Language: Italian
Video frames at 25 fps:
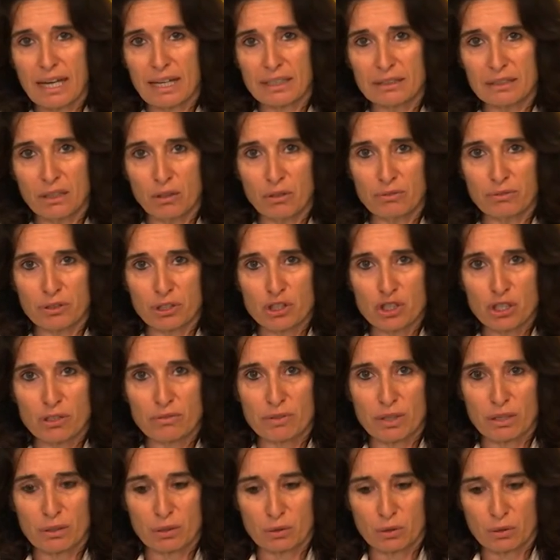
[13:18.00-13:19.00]
anni lo
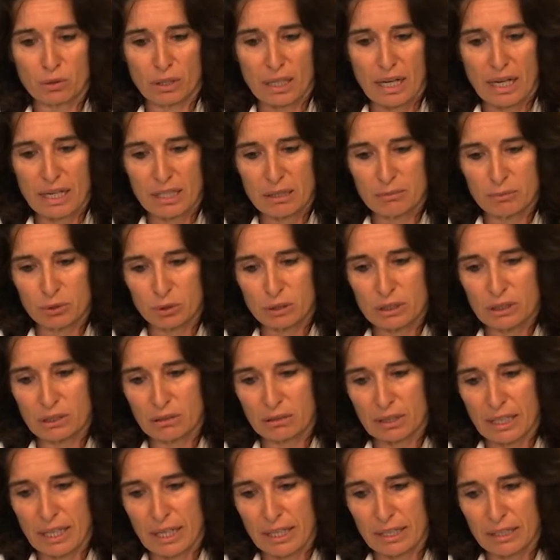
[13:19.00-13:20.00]
faceva ancora
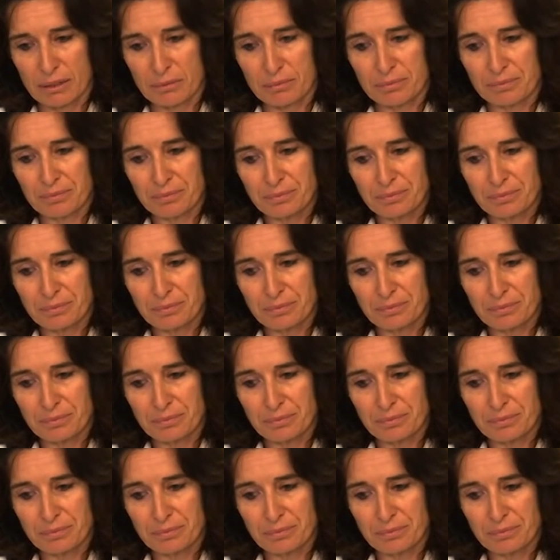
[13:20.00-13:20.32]
emozionare.